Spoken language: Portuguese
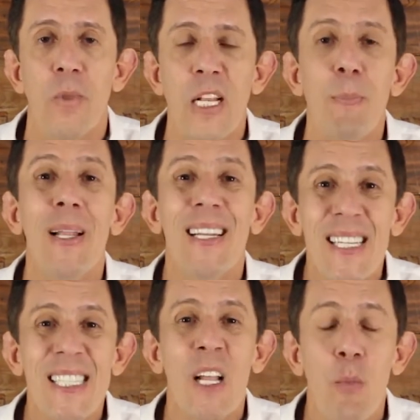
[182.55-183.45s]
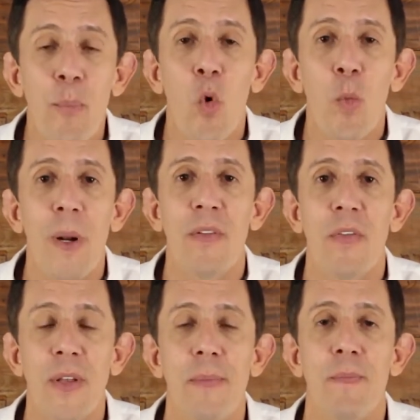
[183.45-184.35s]
A gente precisa de tão pouco para
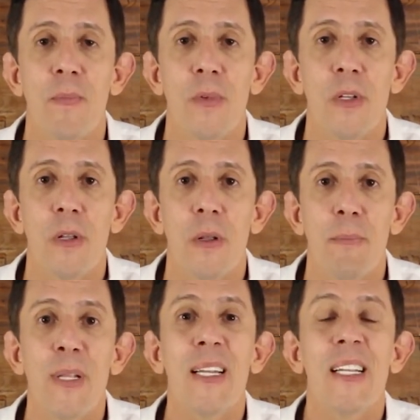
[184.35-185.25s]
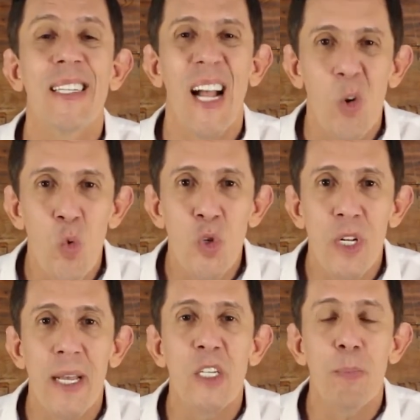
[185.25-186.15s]
viver. Precisa de saúde,
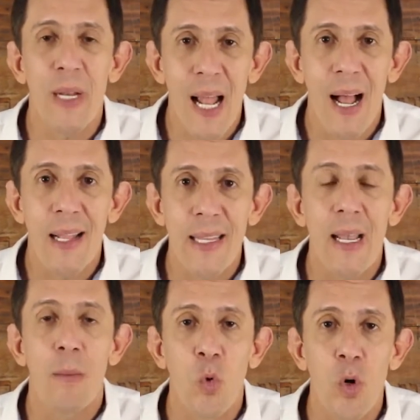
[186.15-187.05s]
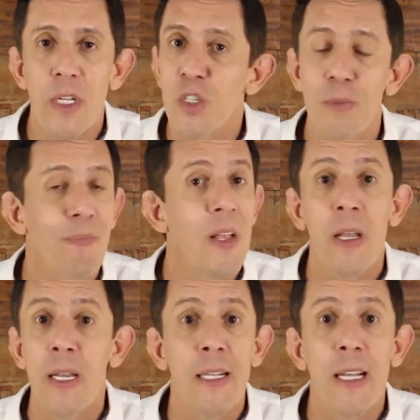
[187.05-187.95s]
de respirar, ter amores.
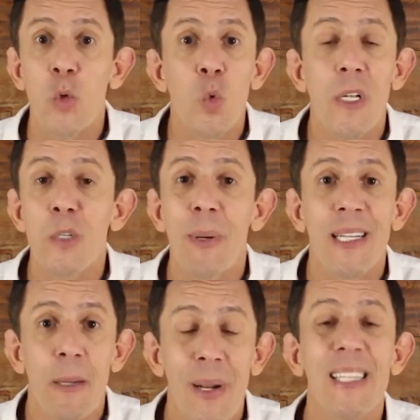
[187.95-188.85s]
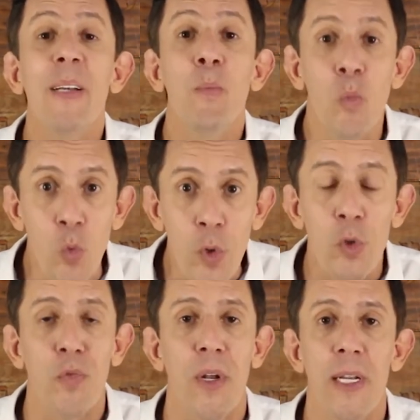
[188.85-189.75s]
Isso é tudo que a gente precisa para ser
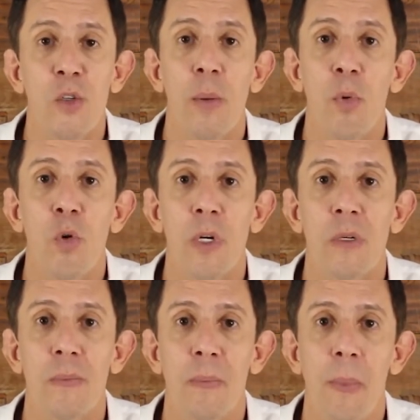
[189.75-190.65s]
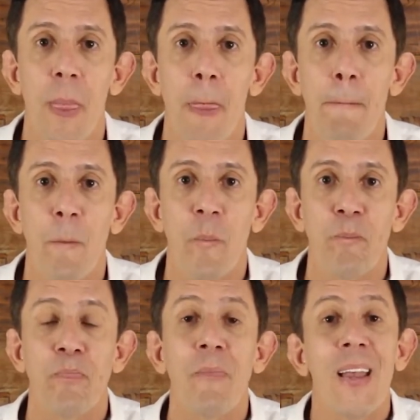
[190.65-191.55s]
muito feliz, não é pouco não.
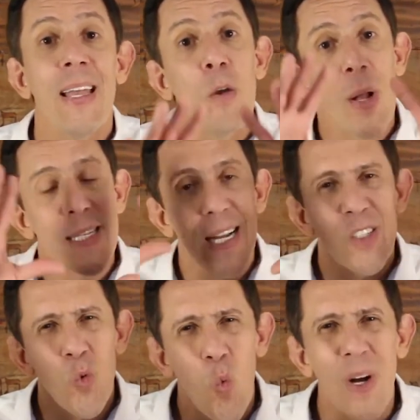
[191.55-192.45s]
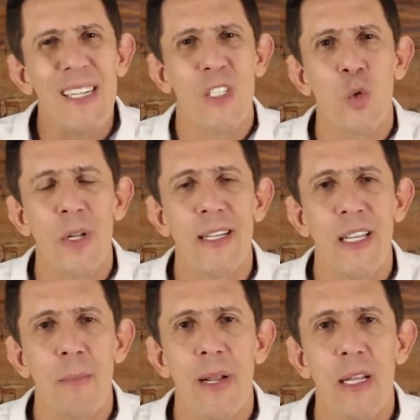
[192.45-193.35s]
E o acesso quântico a esse
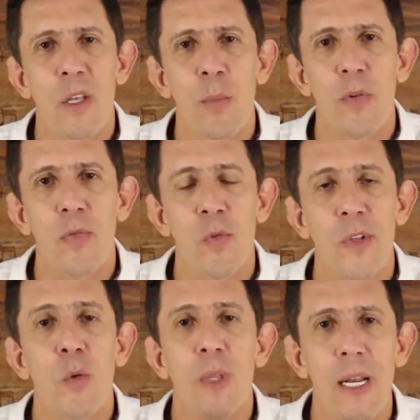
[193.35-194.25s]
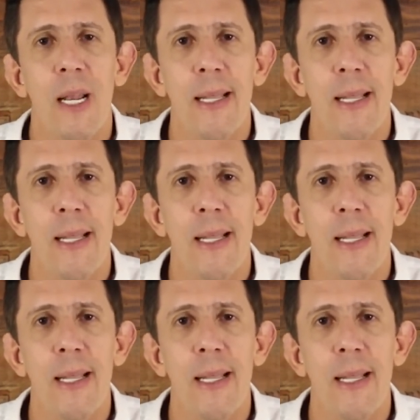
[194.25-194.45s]
tema que é tão profundo. São três